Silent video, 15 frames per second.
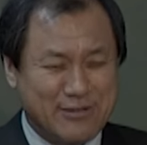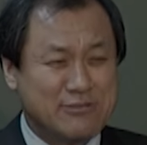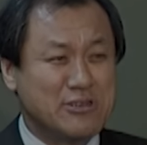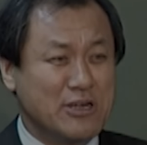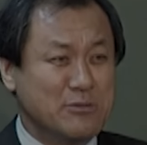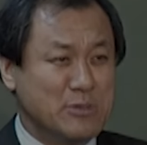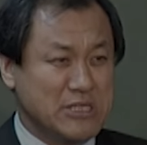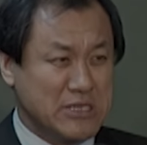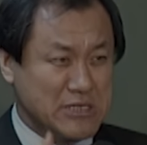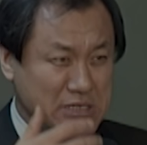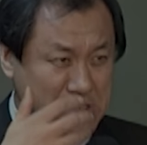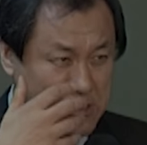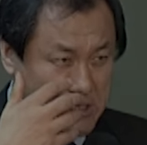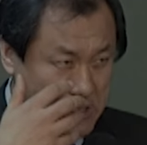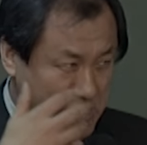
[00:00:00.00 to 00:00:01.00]
우리
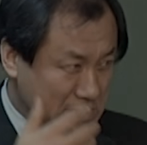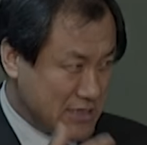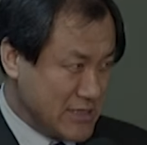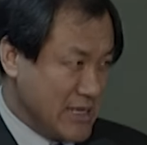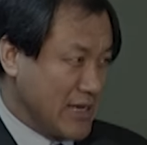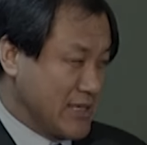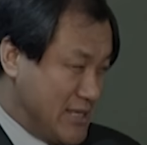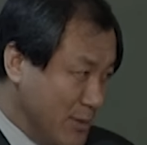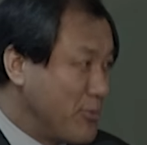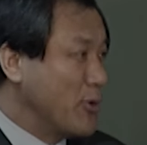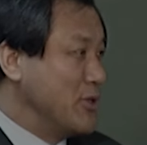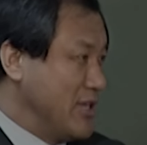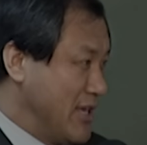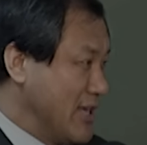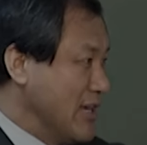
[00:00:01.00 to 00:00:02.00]
어머니는 그냥
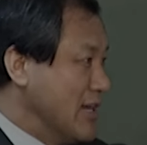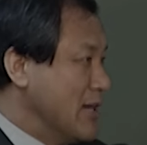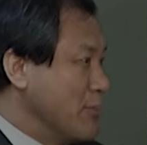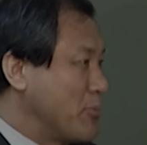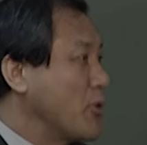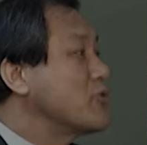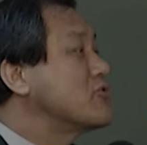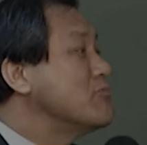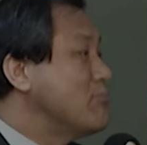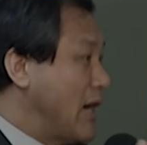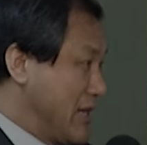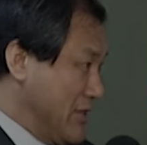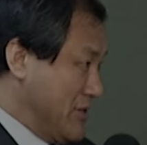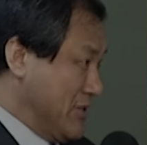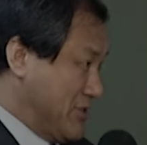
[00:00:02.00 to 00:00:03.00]
기본이
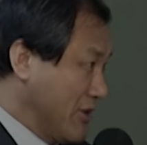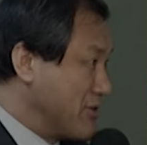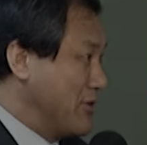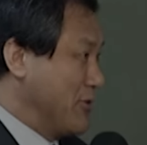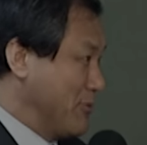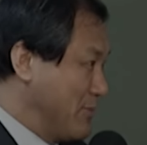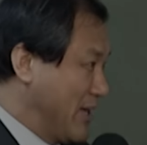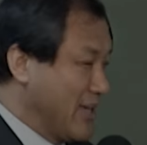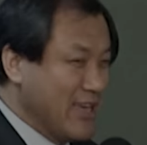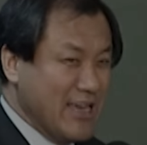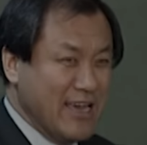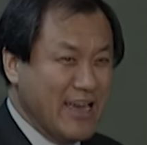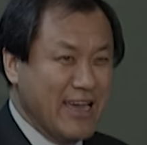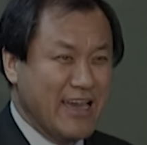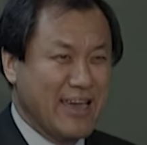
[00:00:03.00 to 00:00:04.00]
표준말이야, 썩을 놈이.
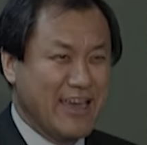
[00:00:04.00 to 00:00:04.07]
예.